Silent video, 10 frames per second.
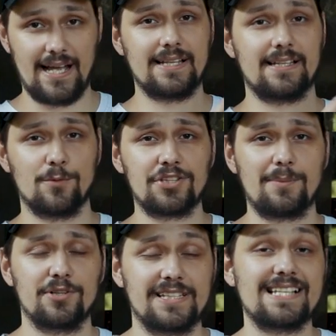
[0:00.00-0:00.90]
этот мод
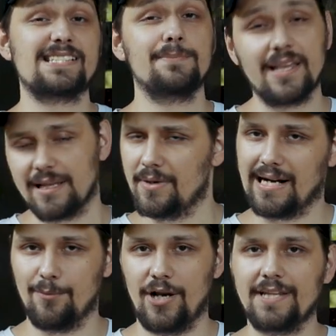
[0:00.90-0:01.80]
работает на сменном
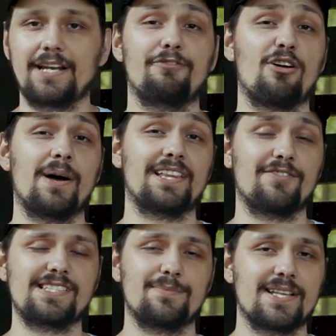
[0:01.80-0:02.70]
аккумуляторе формата
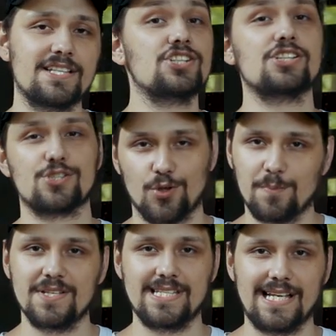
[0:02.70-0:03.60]

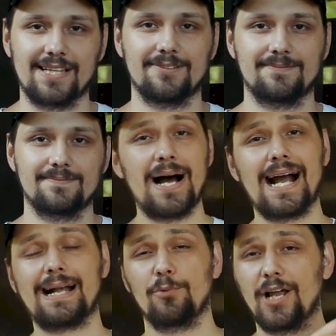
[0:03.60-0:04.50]
18650.
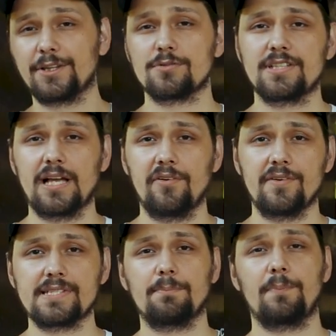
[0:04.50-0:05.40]
Аккумулятор
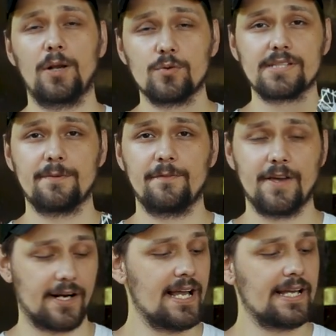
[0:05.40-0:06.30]
устанавливается плюсом
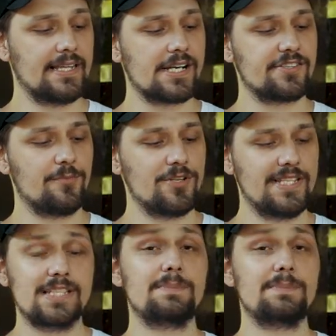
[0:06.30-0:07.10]
вверх. Также в моде есть